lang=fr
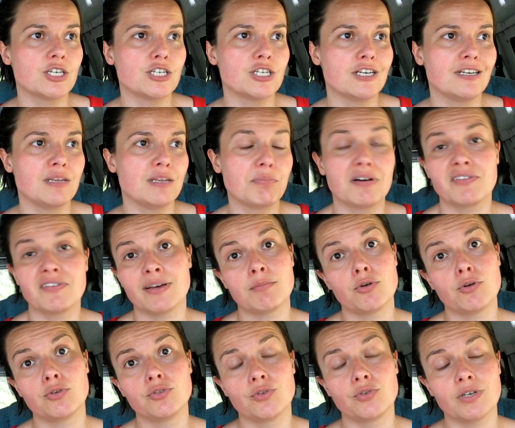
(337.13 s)
j'étais pas
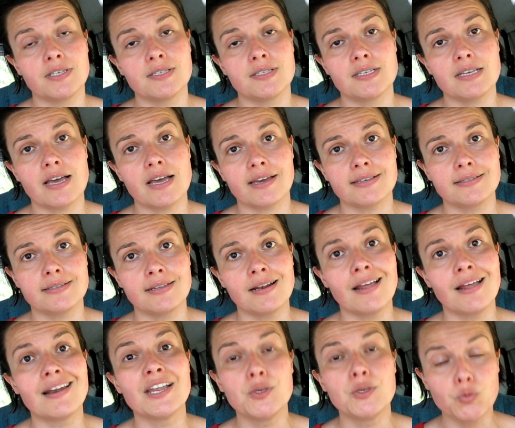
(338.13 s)
vraiment autorisée à rester
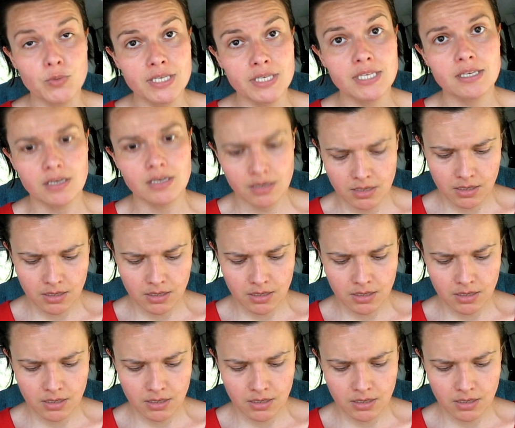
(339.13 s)
là la nuit,